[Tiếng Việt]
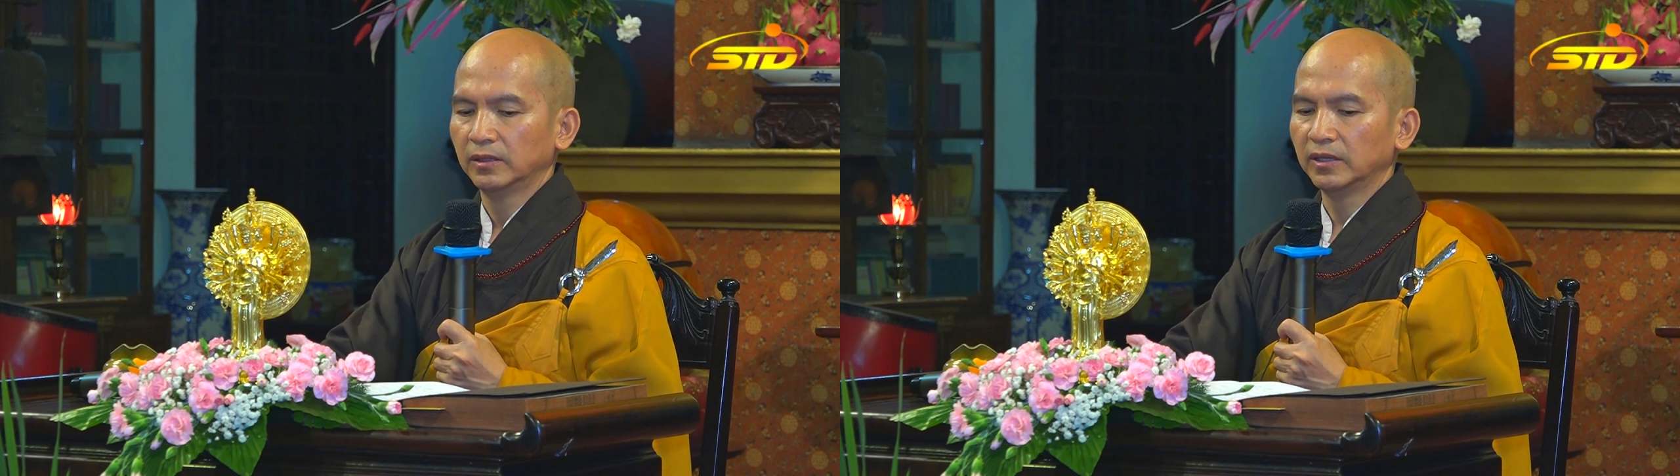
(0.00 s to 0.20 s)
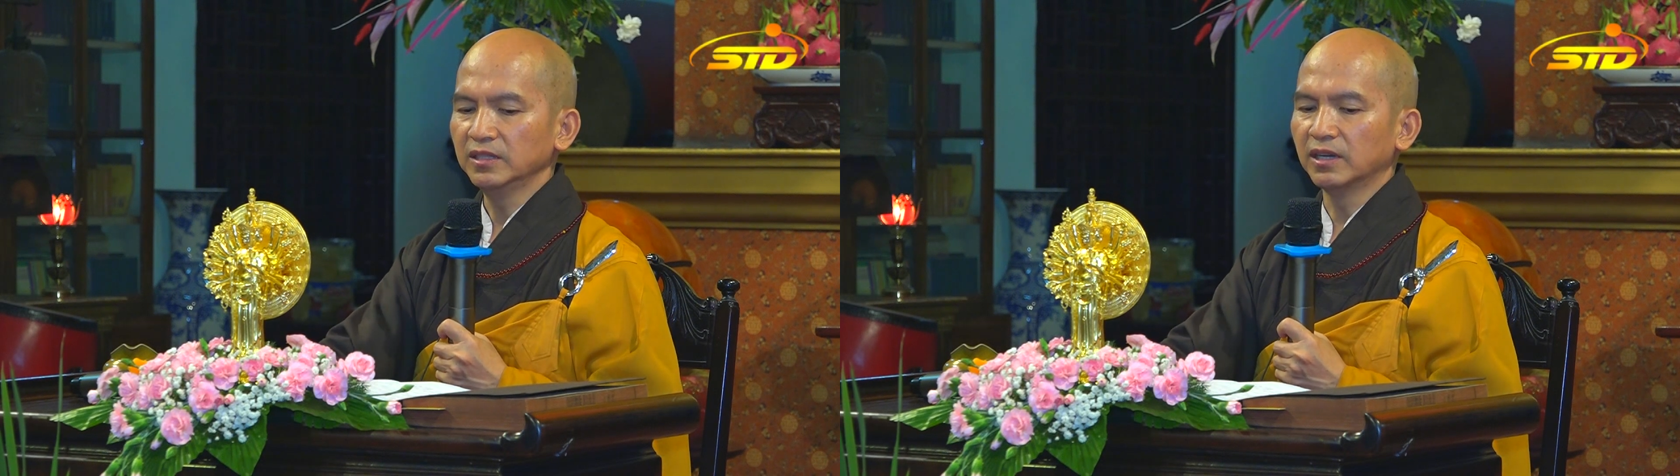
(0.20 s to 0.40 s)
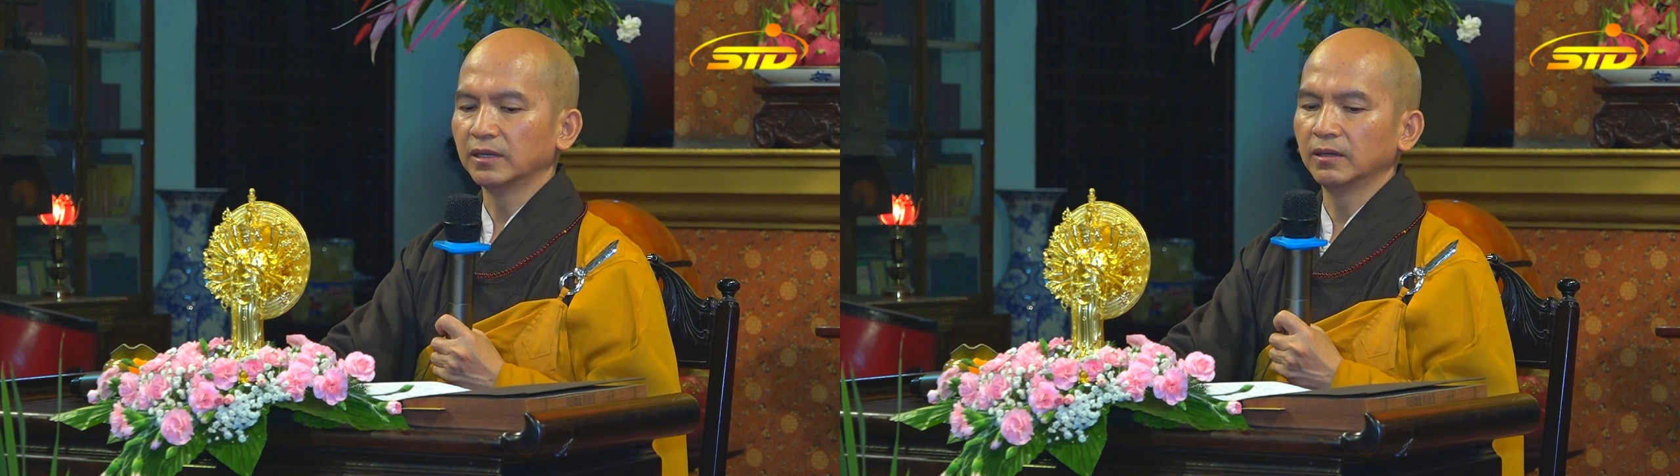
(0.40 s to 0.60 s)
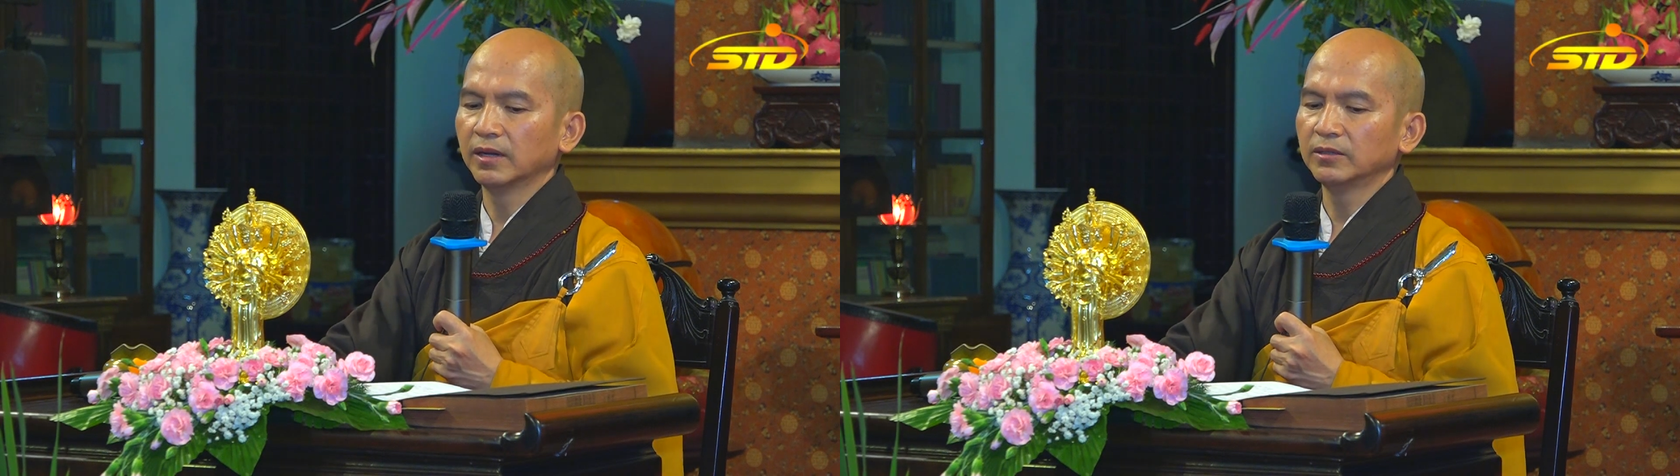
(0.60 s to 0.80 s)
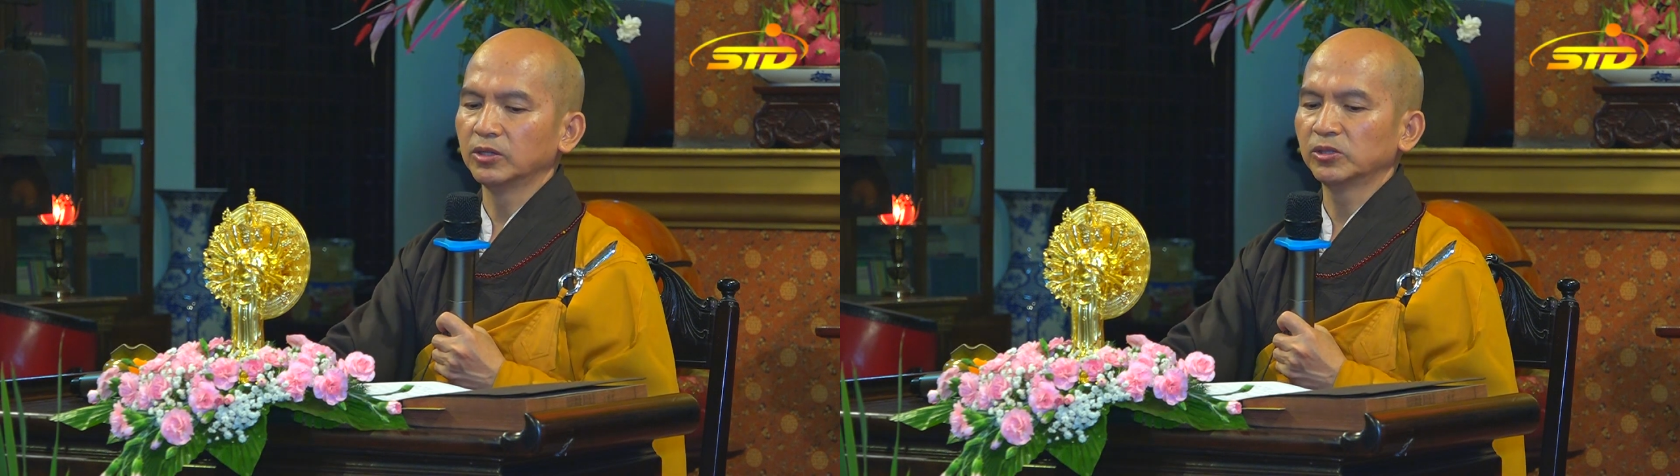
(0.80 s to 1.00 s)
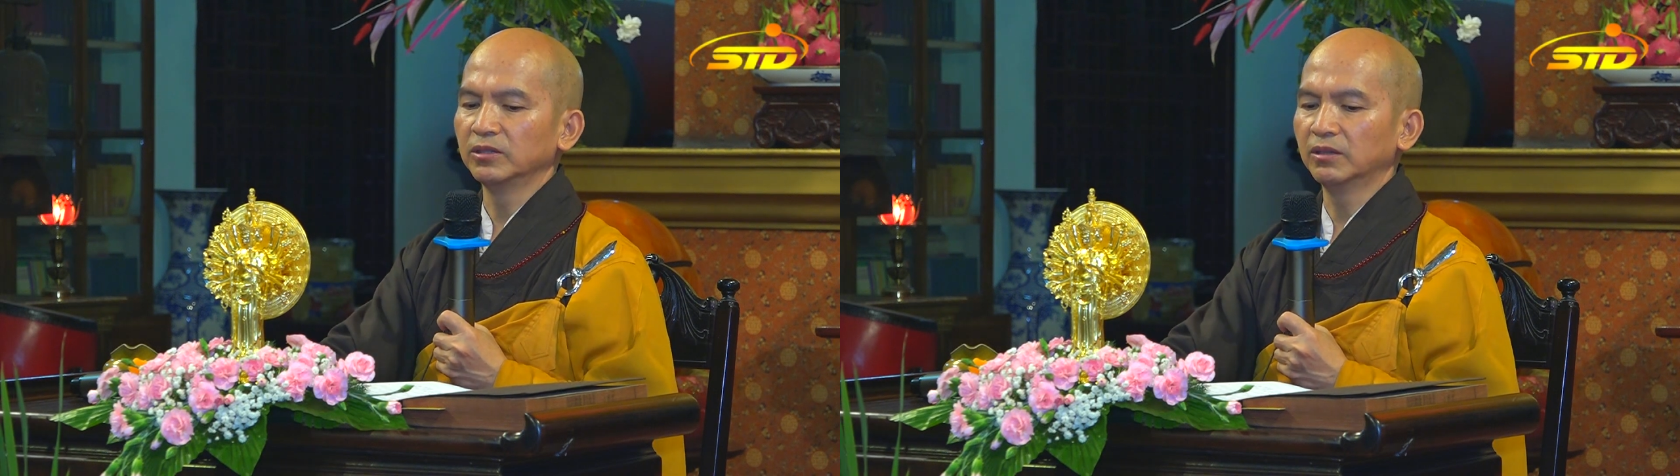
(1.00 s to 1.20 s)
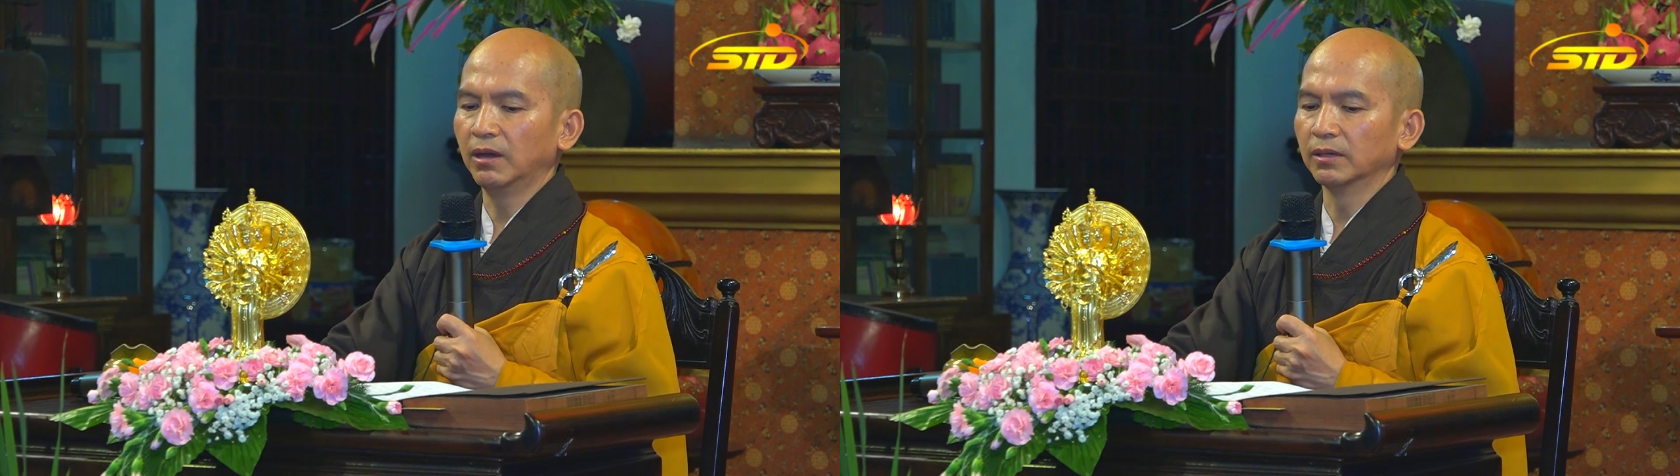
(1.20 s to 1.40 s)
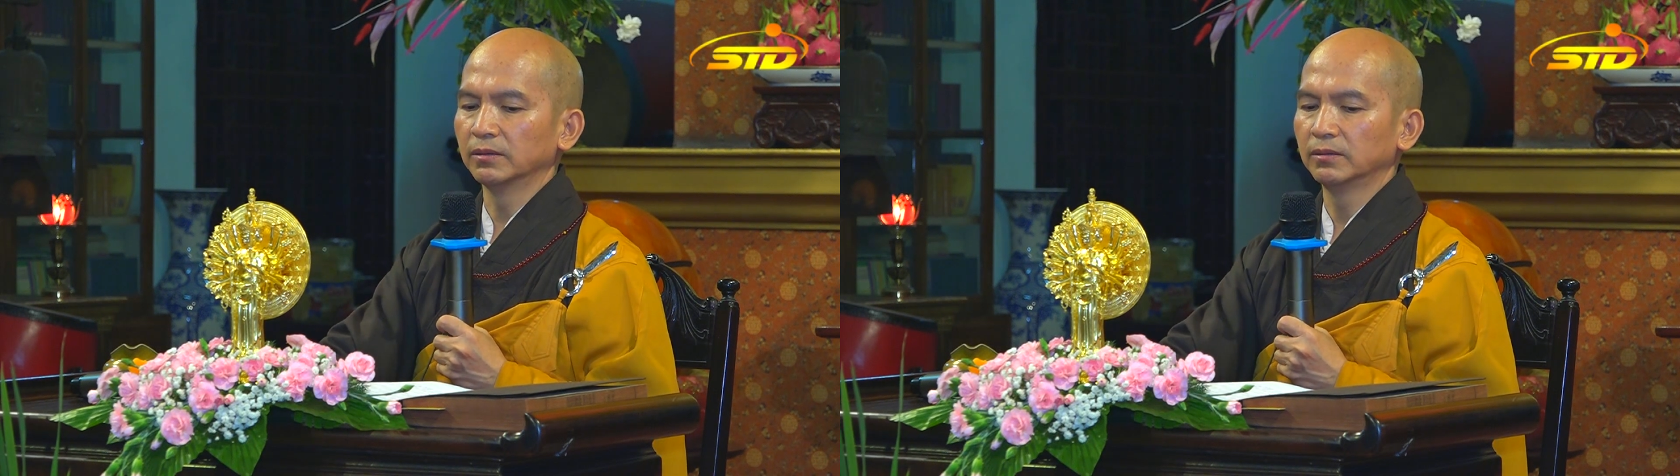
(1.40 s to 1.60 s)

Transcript: đã nhận ra được sự thật.